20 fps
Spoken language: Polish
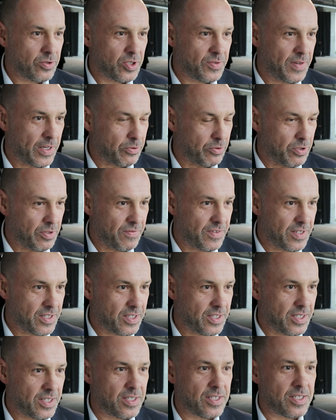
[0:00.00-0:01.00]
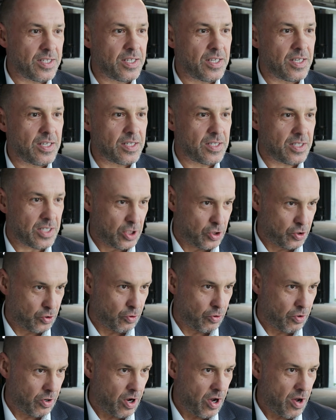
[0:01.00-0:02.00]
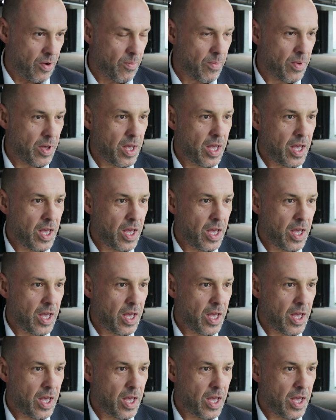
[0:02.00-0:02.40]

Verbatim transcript: światu inwestycji ze sztuką,